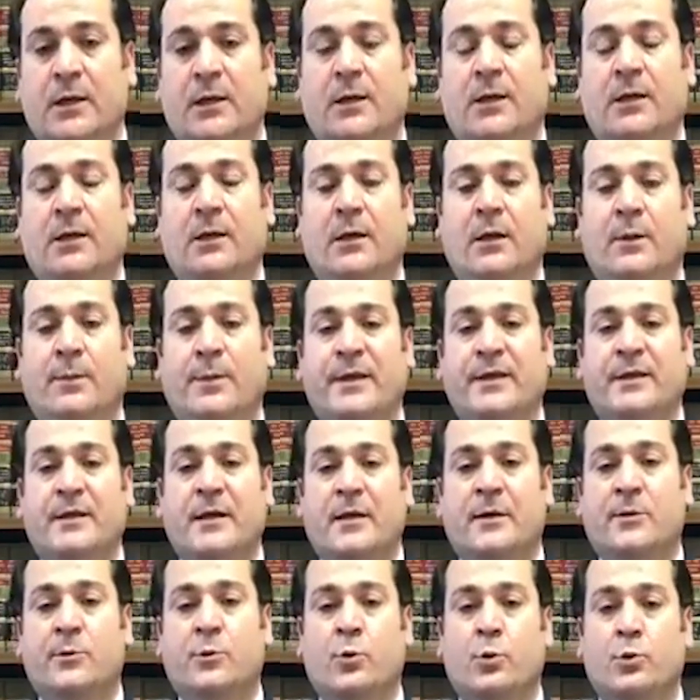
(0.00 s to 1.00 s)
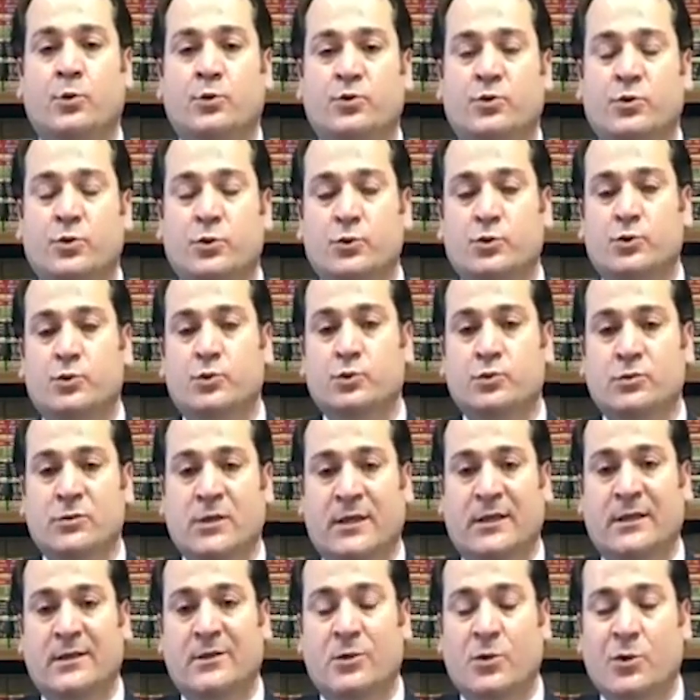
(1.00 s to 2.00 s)
e, Amerikan
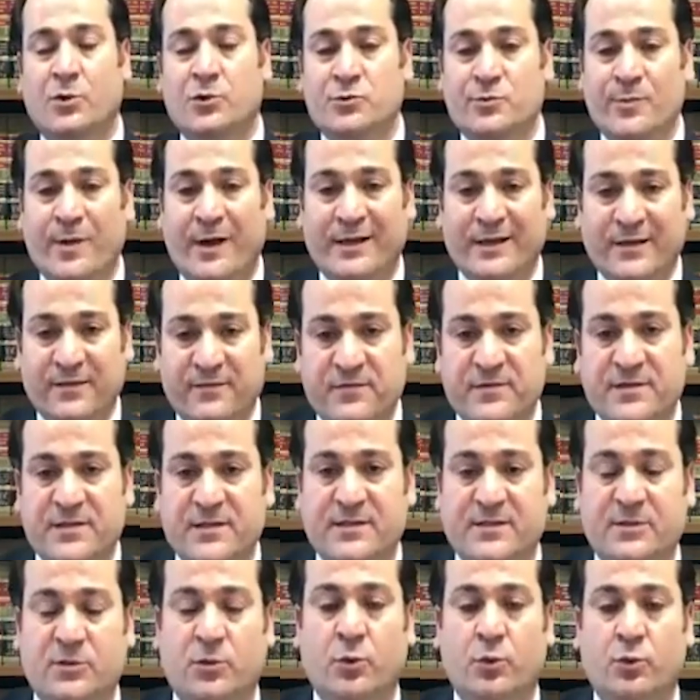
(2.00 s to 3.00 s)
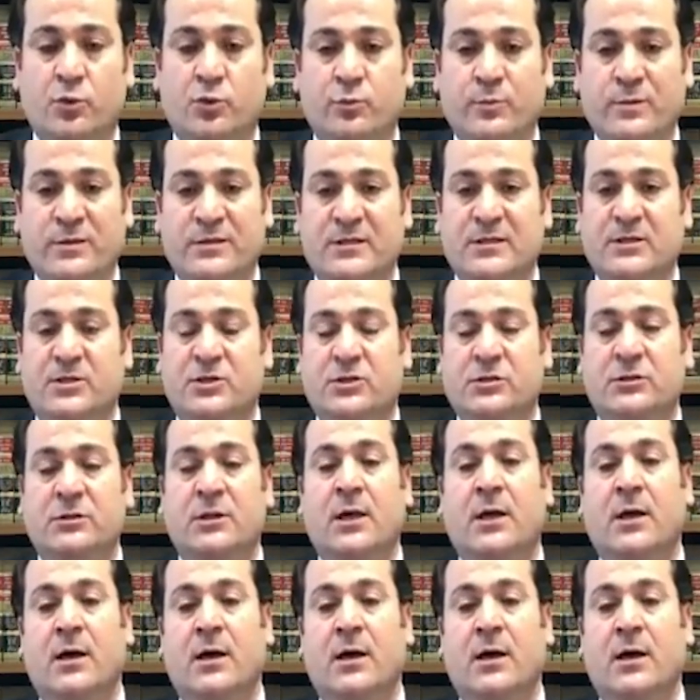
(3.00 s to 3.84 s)
konsolosluğundaki göçmenlik vizesi görüşmesi için